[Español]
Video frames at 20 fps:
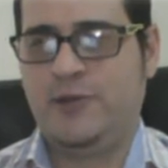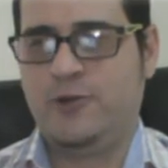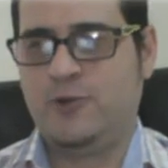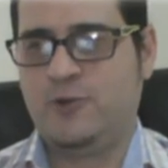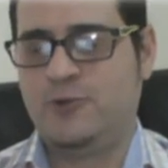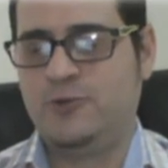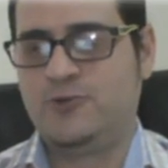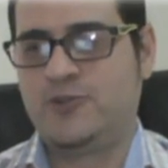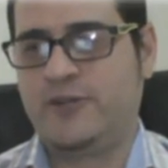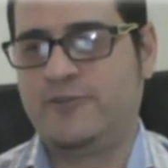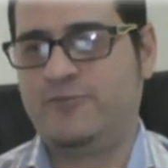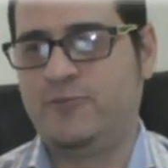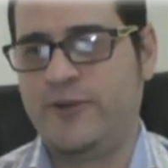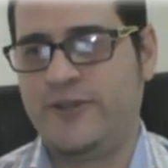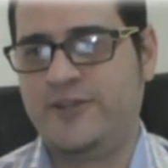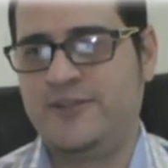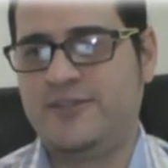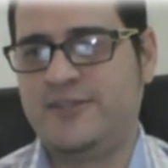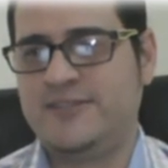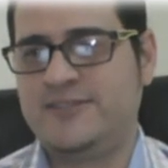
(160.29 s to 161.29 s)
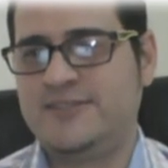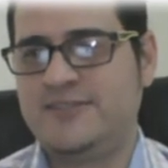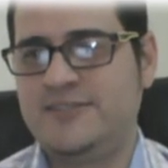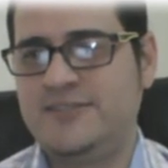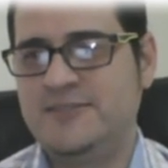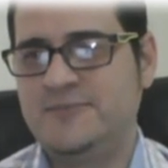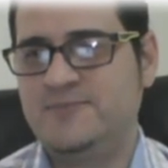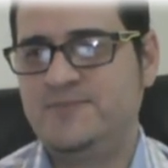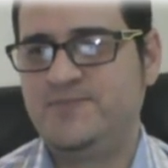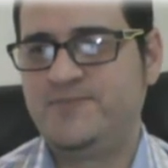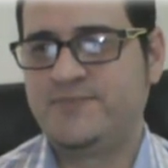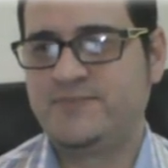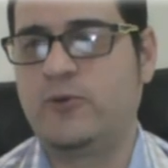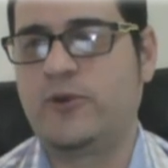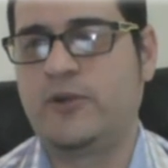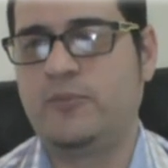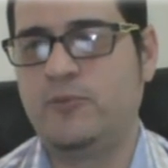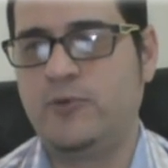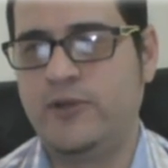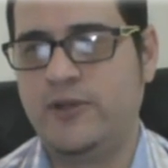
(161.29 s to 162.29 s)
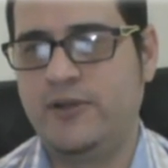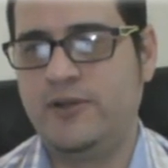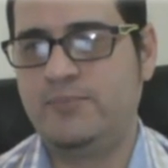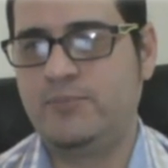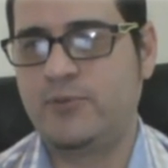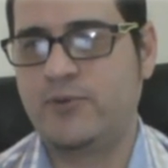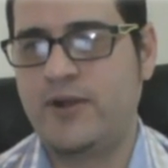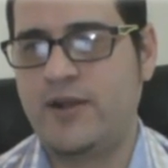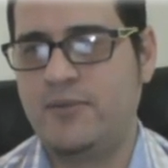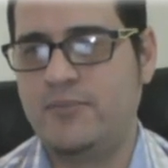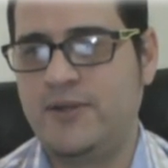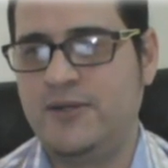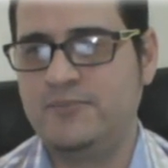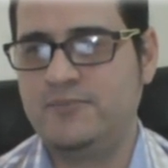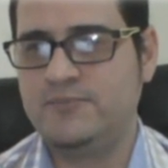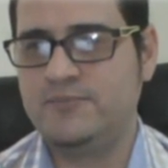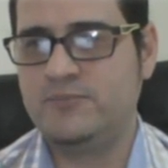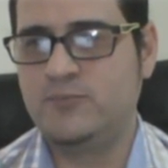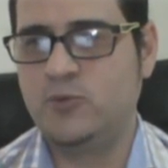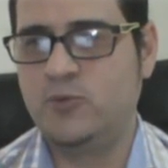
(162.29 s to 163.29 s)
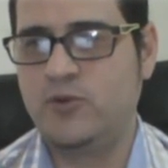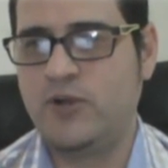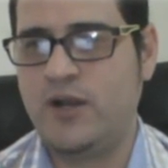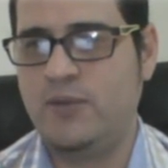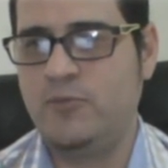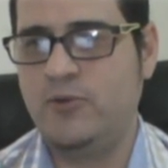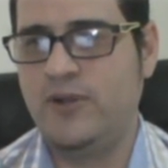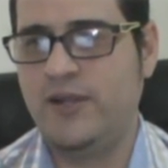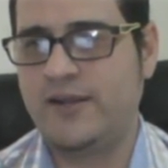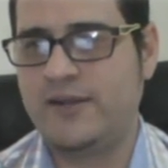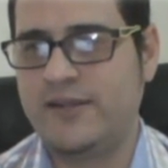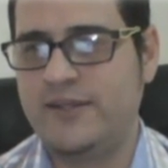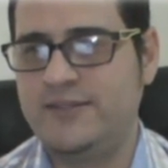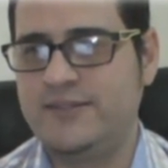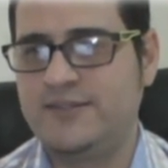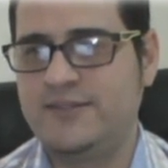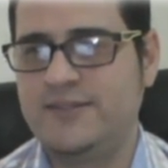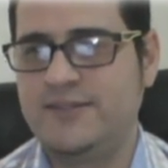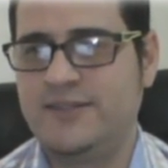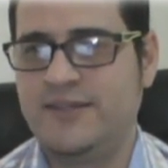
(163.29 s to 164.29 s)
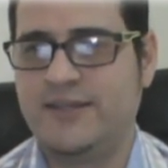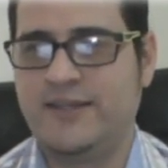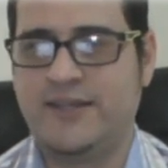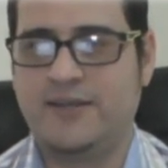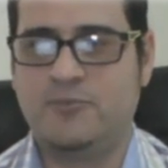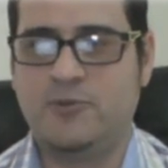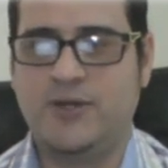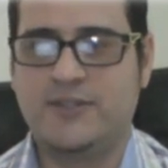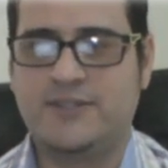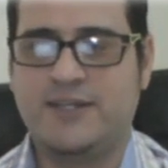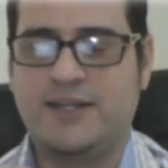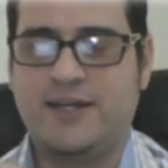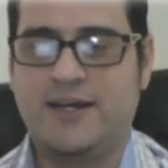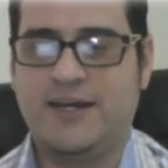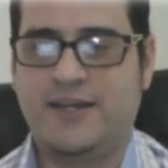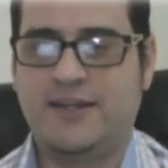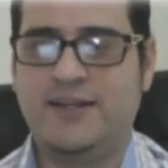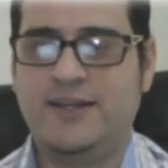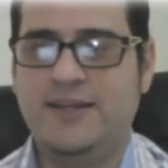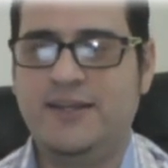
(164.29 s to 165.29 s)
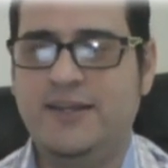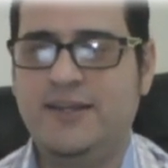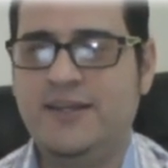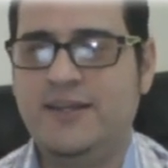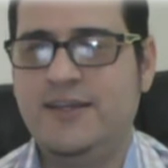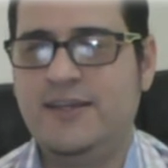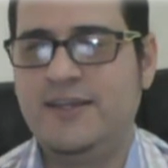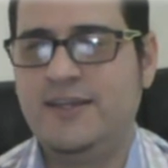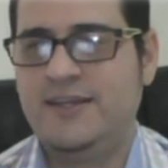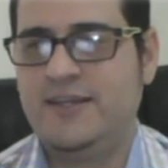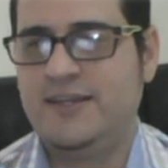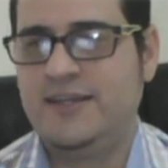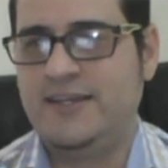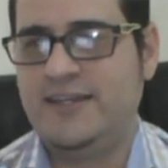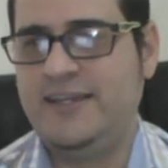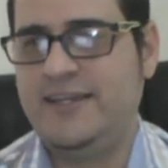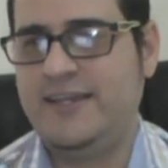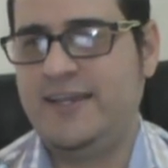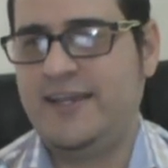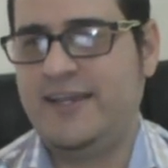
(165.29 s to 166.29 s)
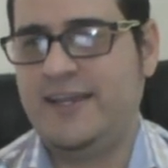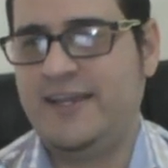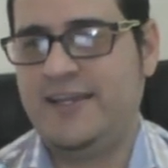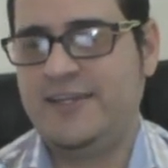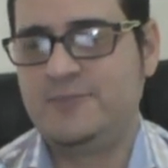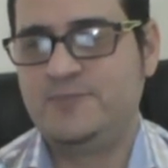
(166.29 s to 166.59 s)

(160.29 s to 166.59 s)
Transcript: pero con tres fuentes. Corremos el programa, buscamos la red que queremos atacar y